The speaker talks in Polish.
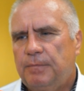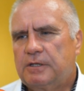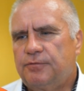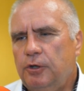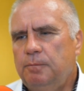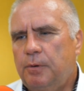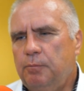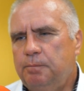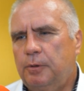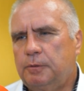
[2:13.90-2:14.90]
swoim,
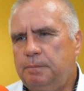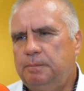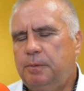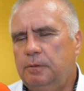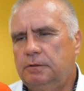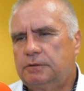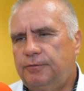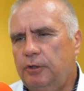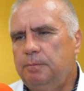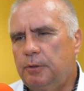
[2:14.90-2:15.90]
pod, pod,
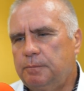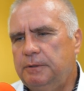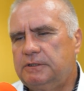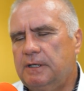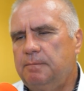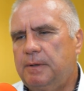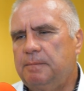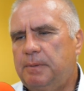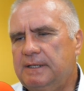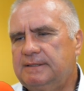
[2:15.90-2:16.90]
swoim podpisem podpisem
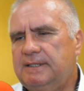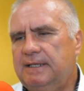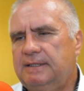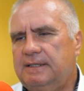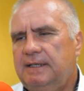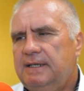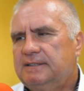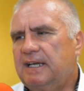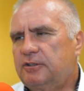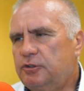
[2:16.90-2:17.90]
pan prezydent
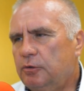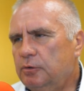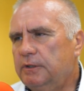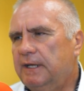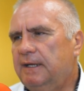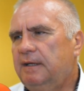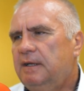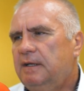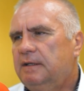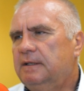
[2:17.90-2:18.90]
sankcjonuje
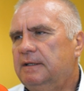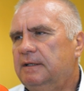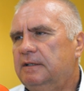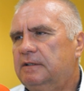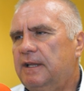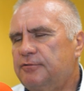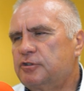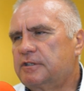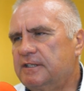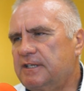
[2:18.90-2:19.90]
y, te
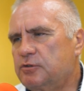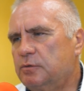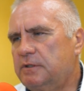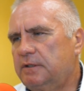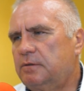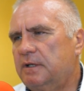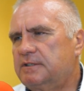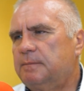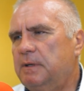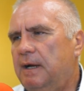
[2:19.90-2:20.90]
wszystkie zarzuty, które
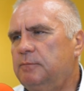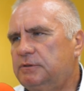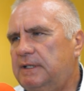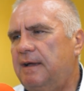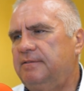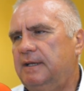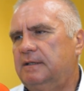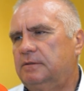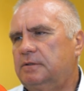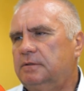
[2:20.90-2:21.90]
CBA mu stawia.
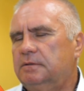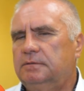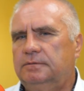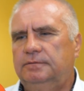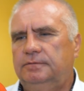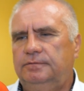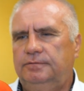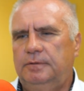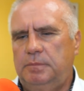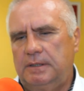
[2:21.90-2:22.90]
No to
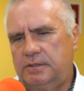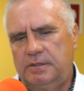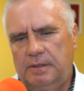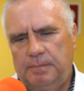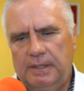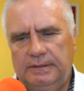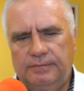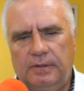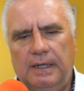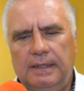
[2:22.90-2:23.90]
y, wybaczcie
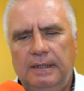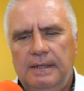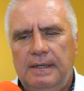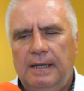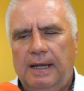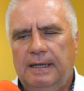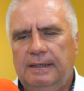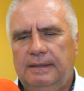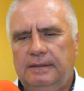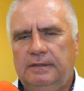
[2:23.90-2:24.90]
państwo, ale, ale
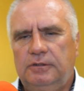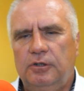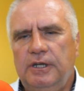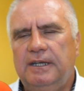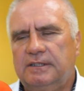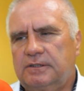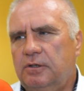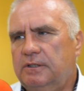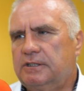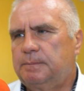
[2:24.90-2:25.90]
to nie jest
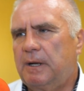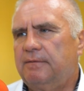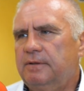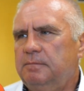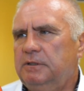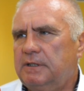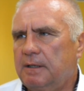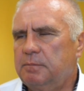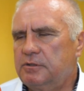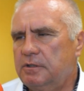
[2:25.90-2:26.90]
zgodne z prawem i
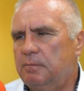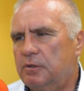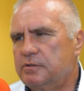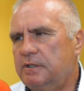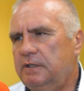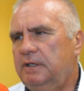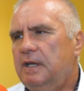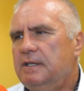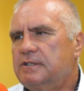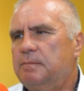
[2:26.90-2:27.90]
tak być nie może i
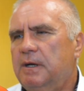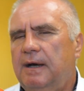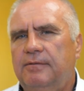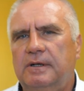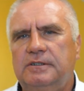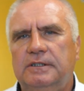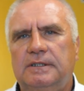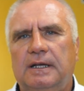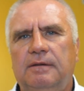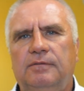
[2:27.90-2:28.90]
CBA właśnie
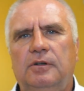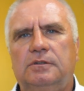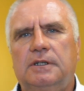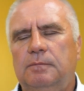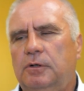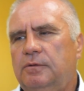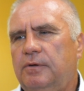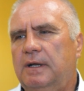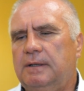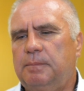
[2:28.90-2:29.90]
z takim wnioskiem o
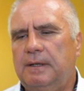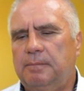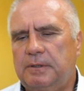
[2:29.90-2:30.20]
odwołanie pana